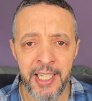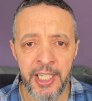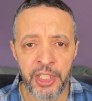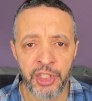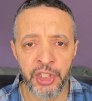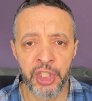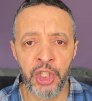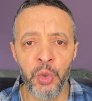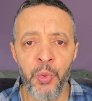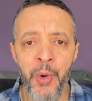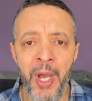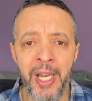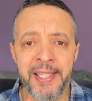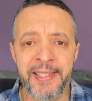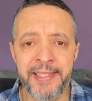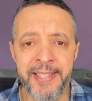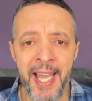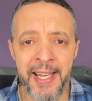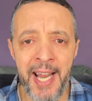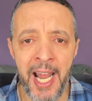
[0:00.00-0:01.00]
تدوي على
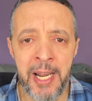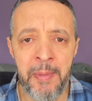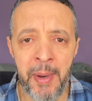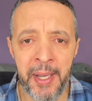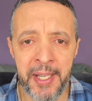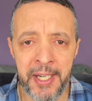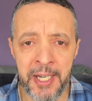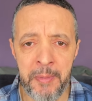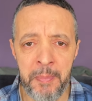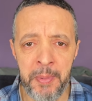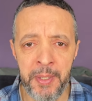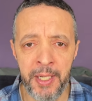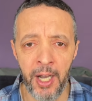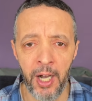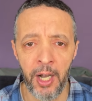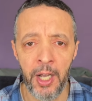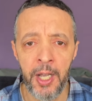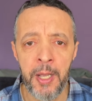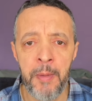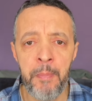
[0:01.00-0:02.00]
الصحراء المغربيه
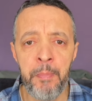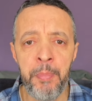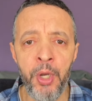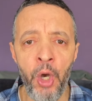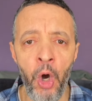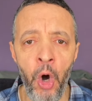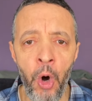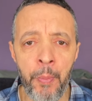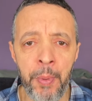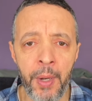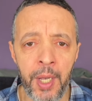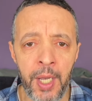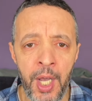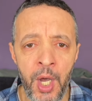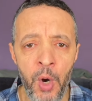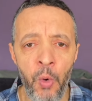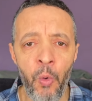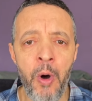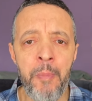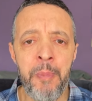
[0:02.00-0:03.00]
بعمق
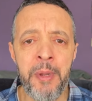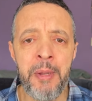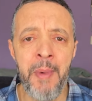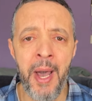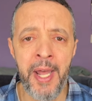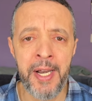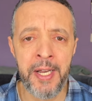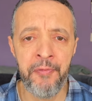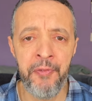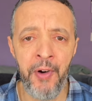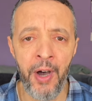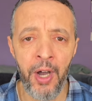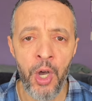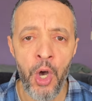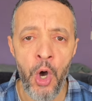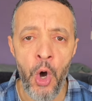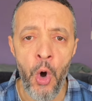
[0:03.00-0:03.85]
وبمعرفه